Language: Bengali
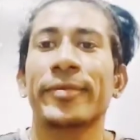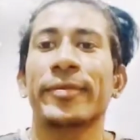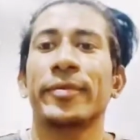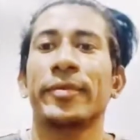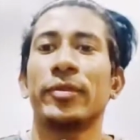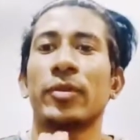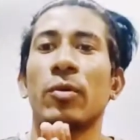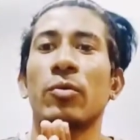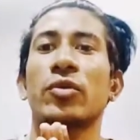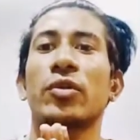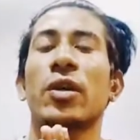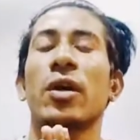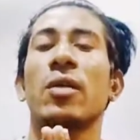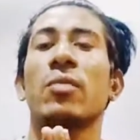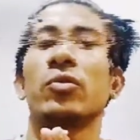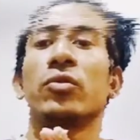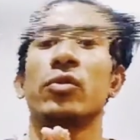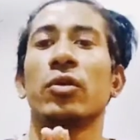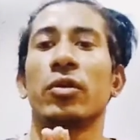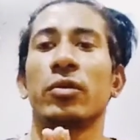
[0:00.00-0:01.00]
নমস্কার
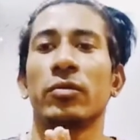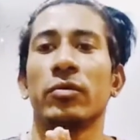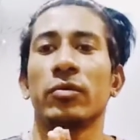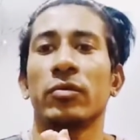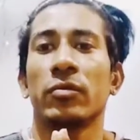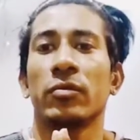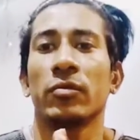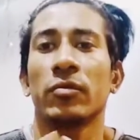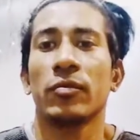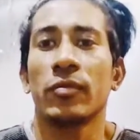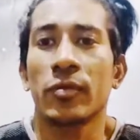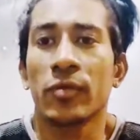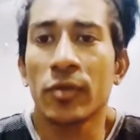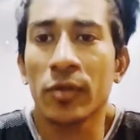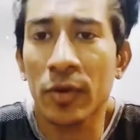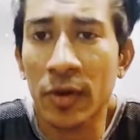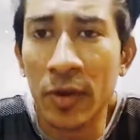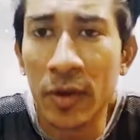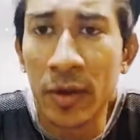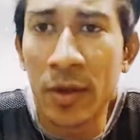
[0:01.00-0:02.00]
বন্ধুগণ
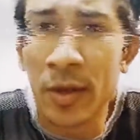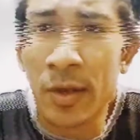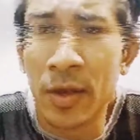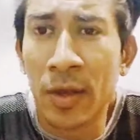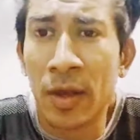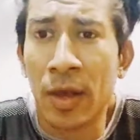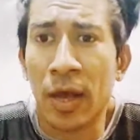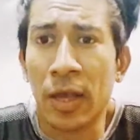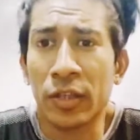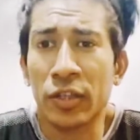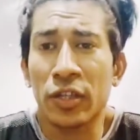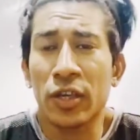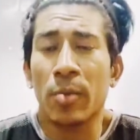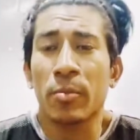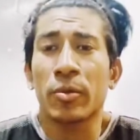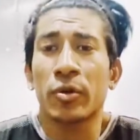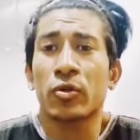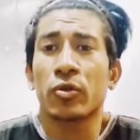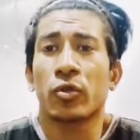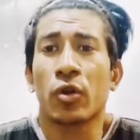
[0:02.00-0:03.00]
আজকে আমি
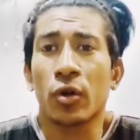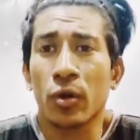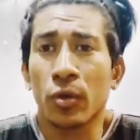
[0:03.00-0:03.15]
কোনো রকম